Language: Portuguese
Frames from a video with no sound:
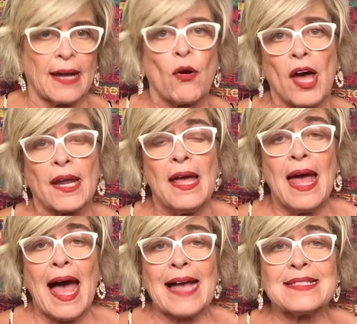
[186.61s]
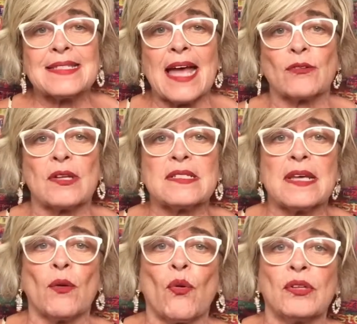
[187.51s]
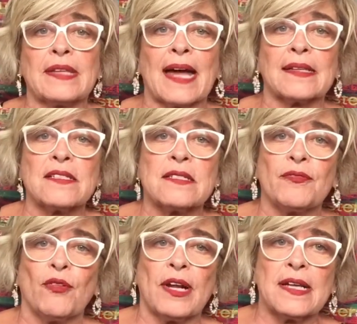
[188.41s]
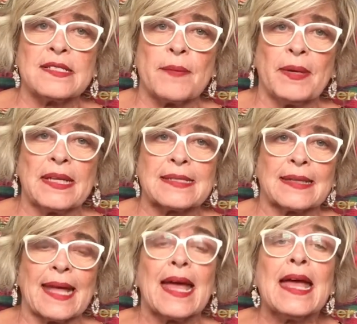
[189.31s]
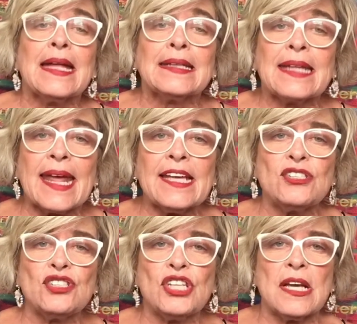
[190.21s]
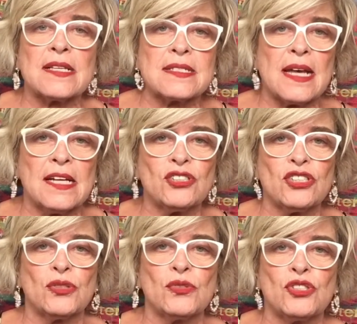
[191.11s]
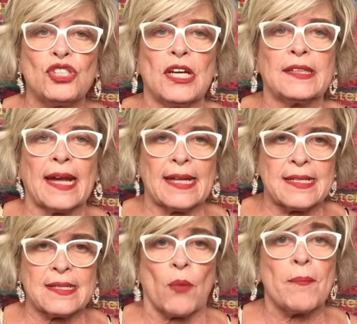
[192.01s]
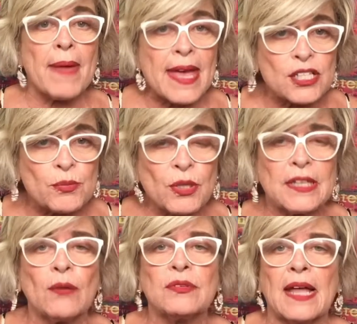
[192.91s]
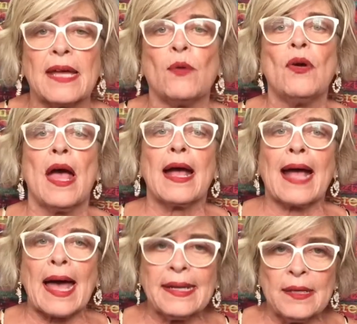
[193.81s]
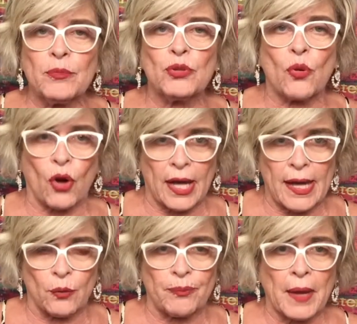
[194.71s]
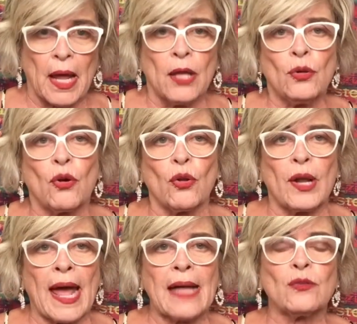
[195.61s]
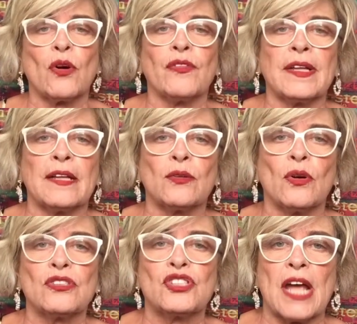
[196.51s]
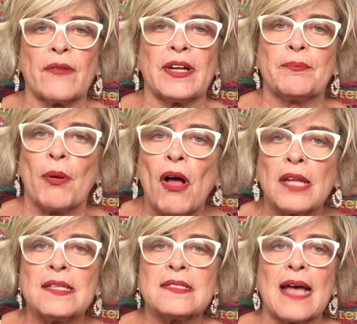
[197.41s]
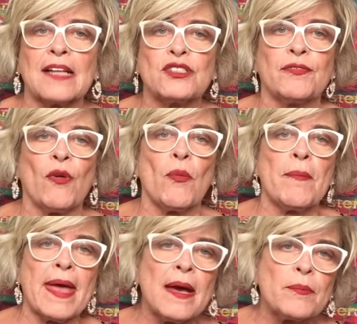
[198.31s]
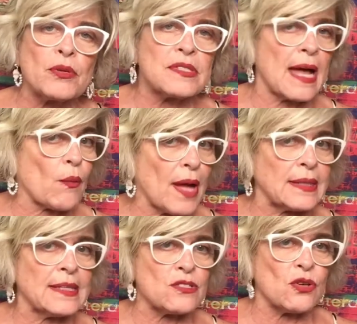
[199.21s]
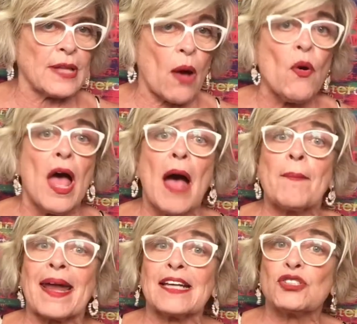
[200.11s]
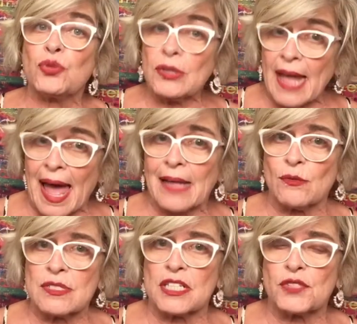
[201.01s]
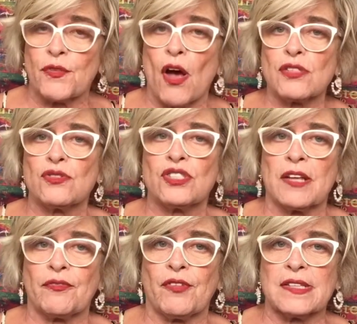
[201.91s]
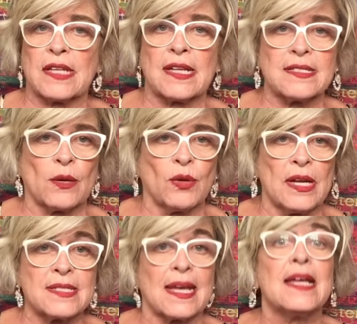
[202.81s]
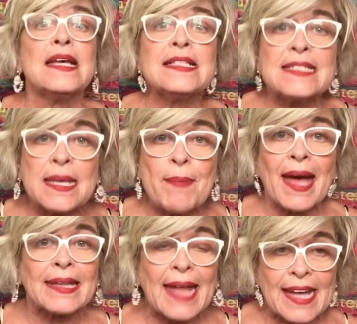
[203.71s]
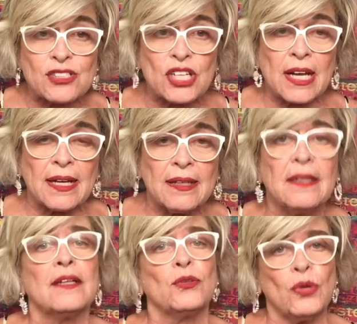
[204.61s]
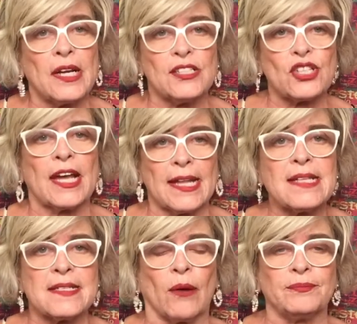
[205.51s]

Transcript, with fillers: Agora, as cédulas serão contadas se forem recebidas até três dias antes do dia da eleição, mesmo que não tenham carimbo do correio. No Colorado, o governador Jared Polis ativou membros da Guarda Nacional para ajudar nos esforços de defesa da segurança cibernética durante a eleição.